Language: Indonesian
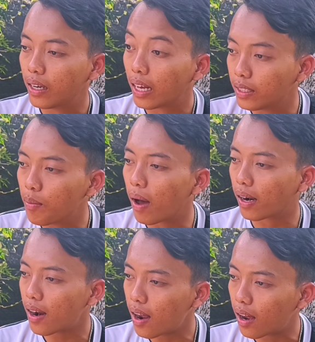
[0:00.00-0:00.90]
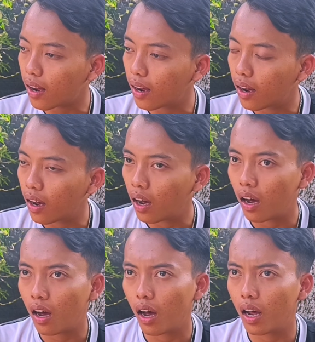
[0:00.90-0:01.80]
Haji Marna
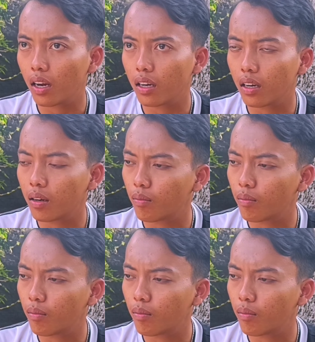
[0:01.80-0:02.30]
han